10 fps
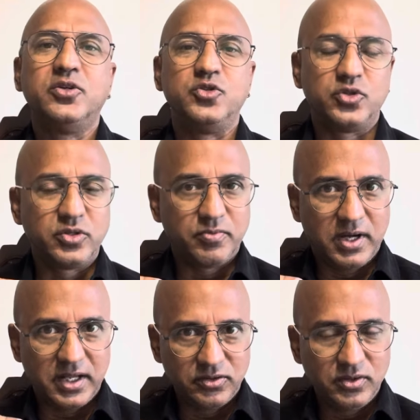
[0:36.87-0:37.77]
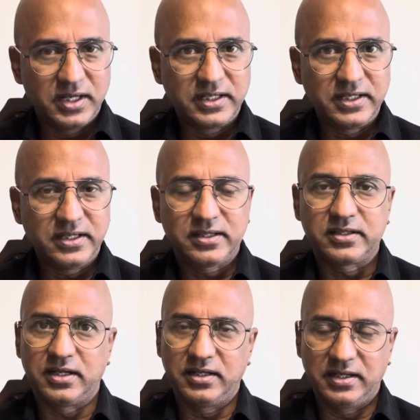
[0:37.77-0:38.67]
যদি ভালো লাগে
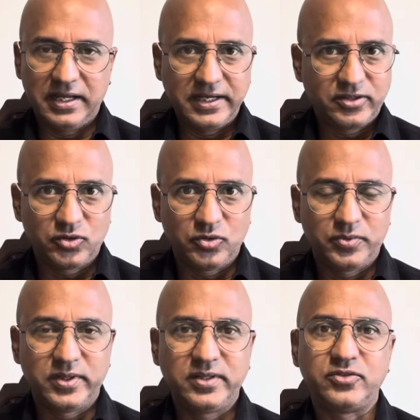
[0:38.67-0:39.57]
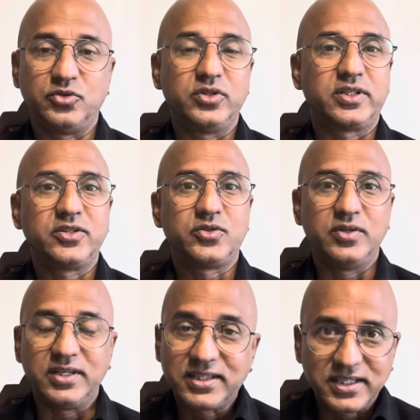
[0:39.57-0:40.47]
তাহলে লাইক করবেন যদি কিছু
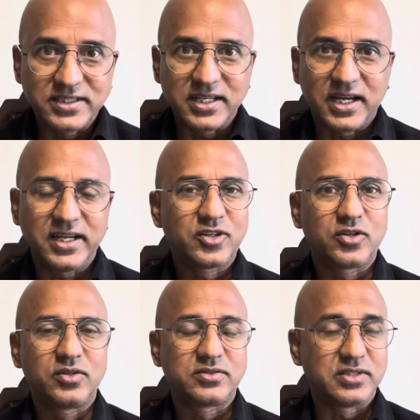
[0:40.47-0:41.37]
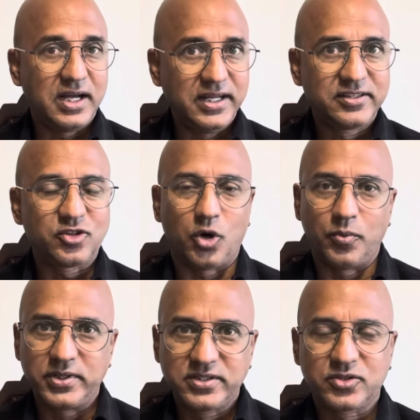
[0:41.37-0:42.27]
লিখতে চায় চান
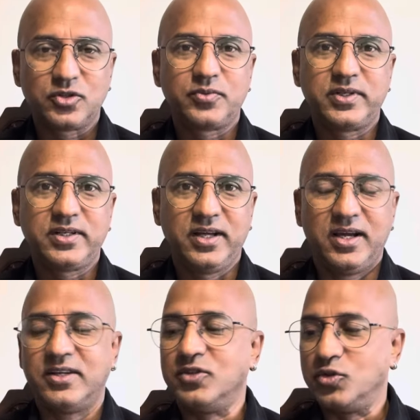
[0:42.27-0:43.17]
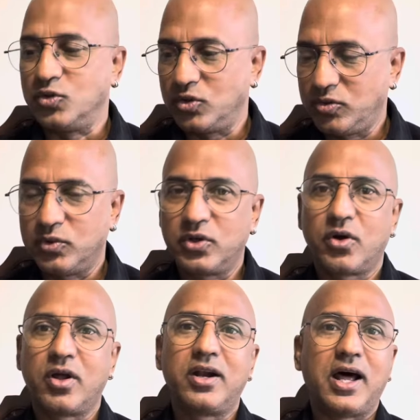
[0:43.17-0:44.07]
কমেন্টস করবেন যদি মনে
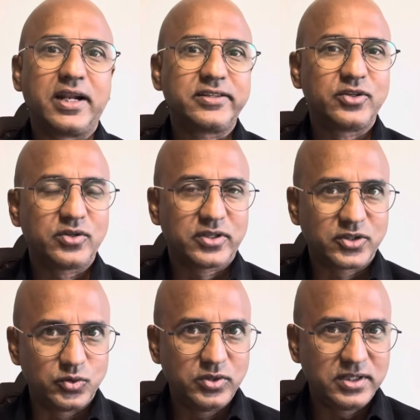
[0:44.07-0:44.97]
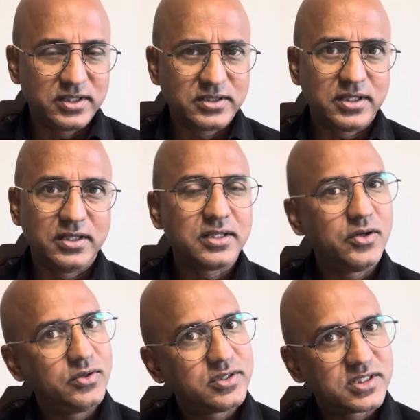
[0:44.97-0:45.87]
করেন আরেকজনকে শোনাতে চান
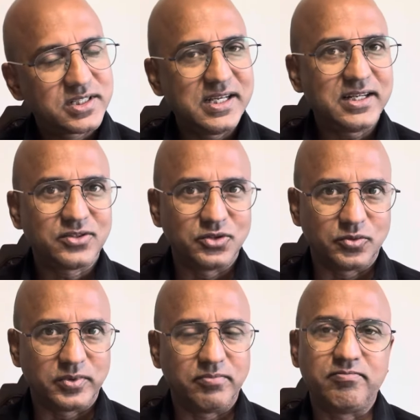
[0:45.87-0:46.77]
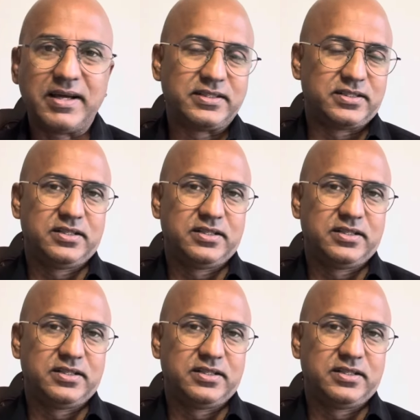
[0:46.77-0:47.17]
তাহলে শেয়ার করবেন ব্যাস